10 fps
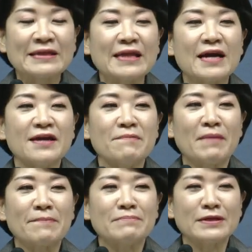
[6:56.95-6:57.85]
땅의
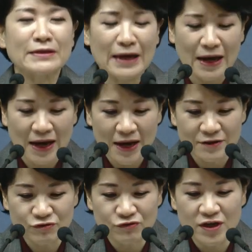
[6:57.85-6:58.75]
만민이 다
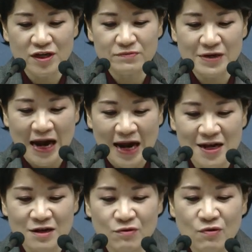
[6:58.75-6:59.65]
주의 이름을
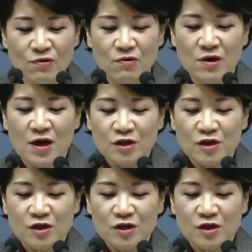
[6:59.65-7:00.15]
알고